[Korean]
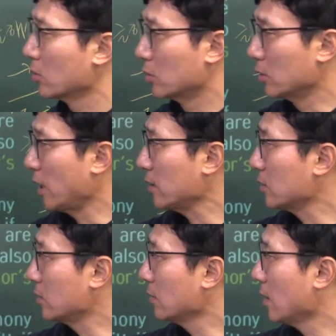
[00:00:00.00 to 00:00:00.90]
그
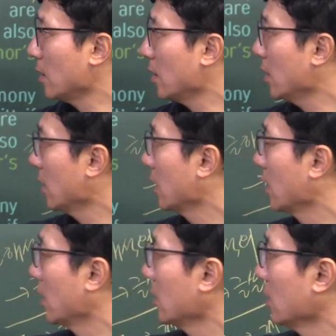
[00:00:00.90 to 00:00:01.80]
텍스트가,
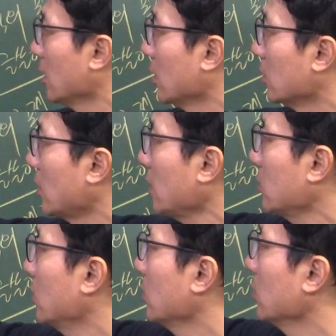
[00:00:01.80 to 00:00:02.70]

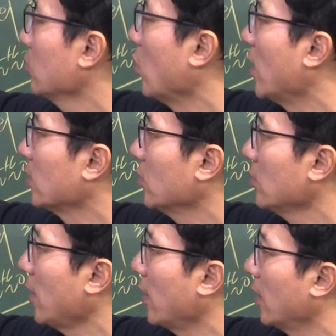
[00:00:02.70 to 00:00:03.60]
텍스트는 뭐 하는
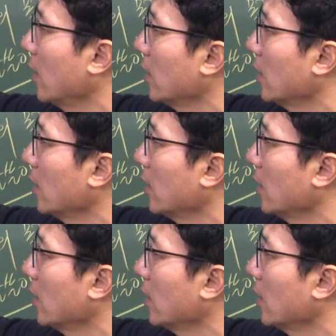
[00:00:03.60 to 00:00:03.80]
건데?